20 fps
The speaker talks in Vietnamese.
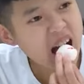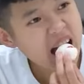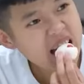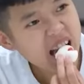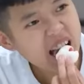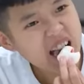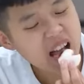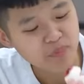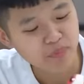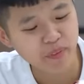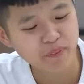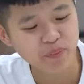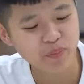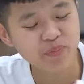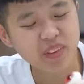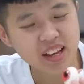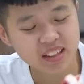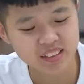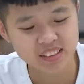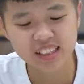kiểu dẻo dẻo
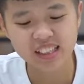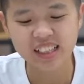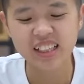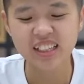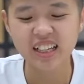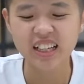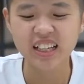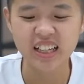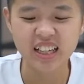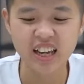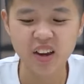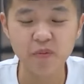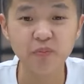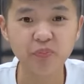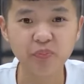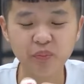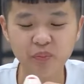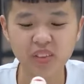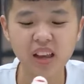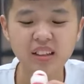
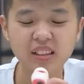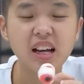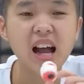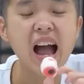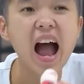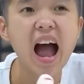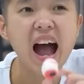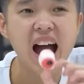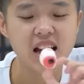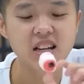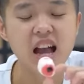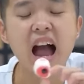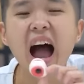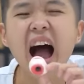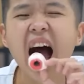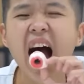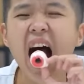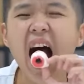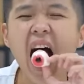ok nhưng